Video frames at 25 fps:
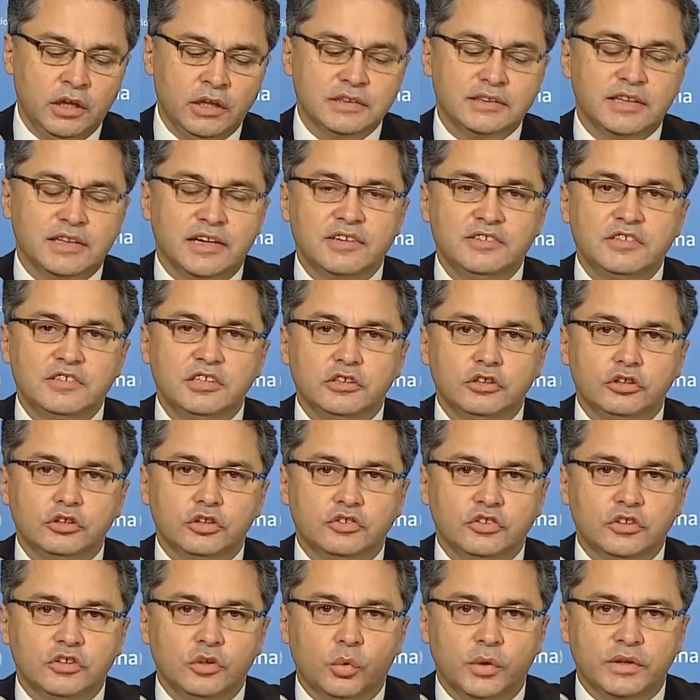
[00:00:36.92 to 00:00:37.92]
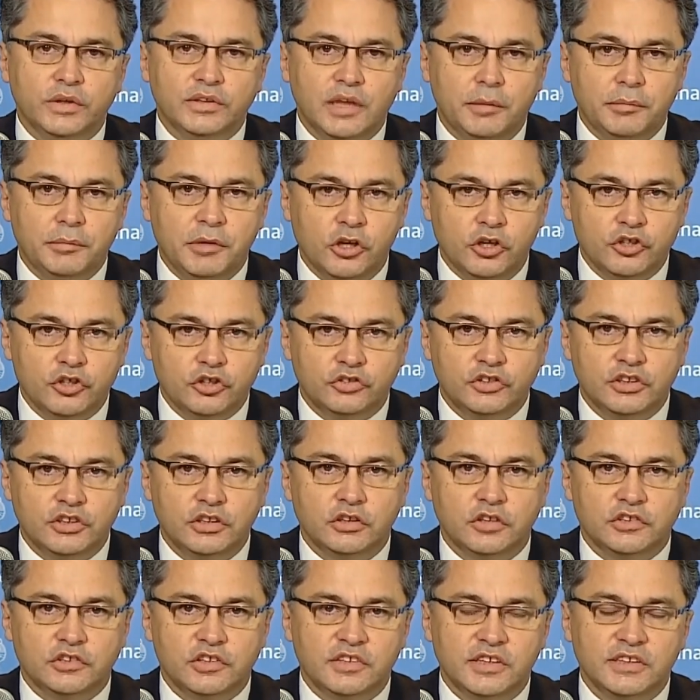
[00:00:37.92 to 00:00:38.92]

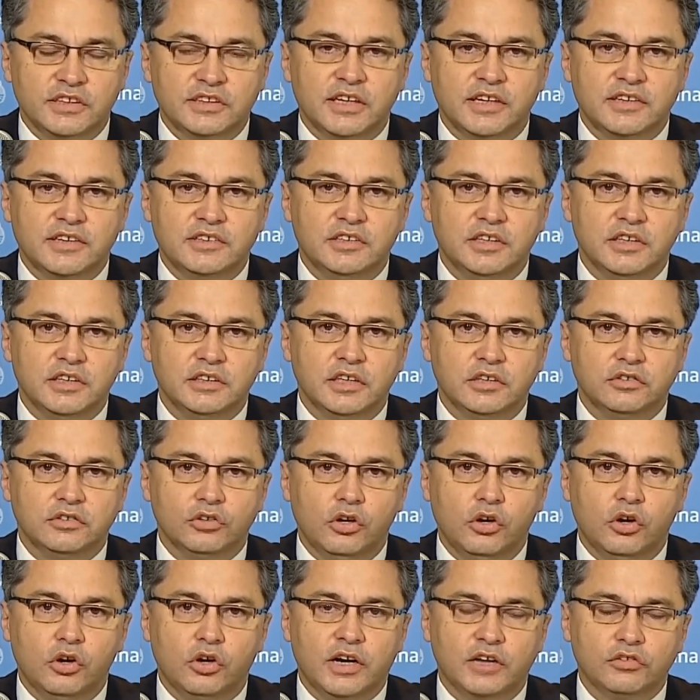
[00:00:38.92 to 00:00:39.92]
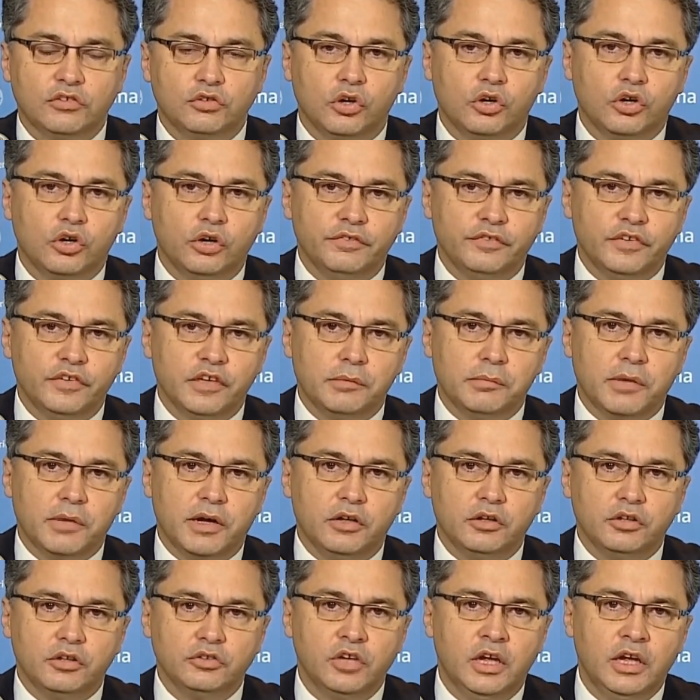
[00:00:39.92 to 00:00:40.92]
350.867 son los casos
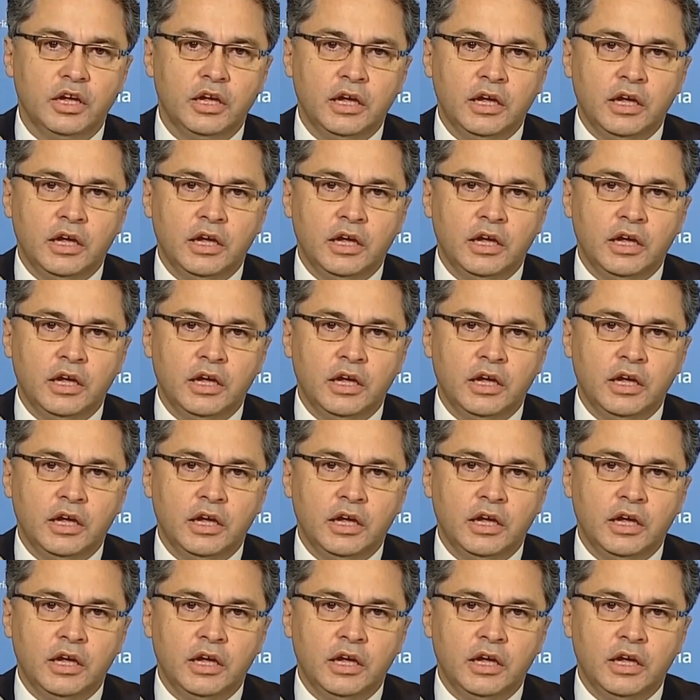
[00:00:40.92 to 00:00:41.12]
confirmados